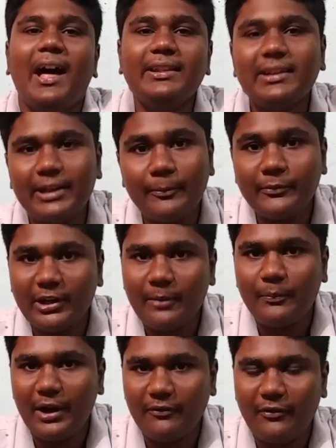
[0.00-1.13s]
அந்த கிளம்
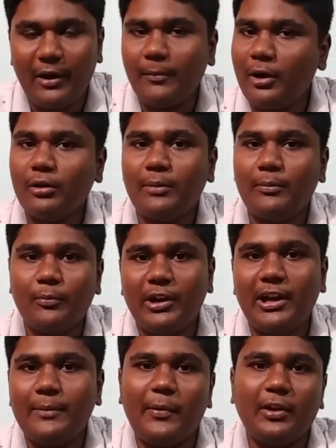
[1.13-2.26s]
கிளம்பாக ஃபார்ம் ஆகும் நம்ம
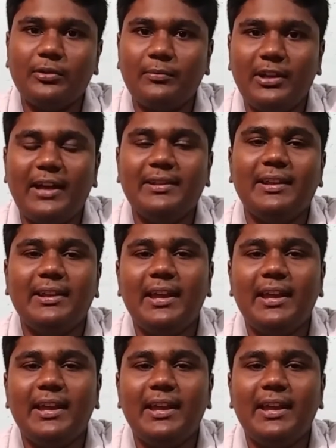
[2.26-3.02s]
முன்னாடியே பார்த்தோம் இல்லையா அந்த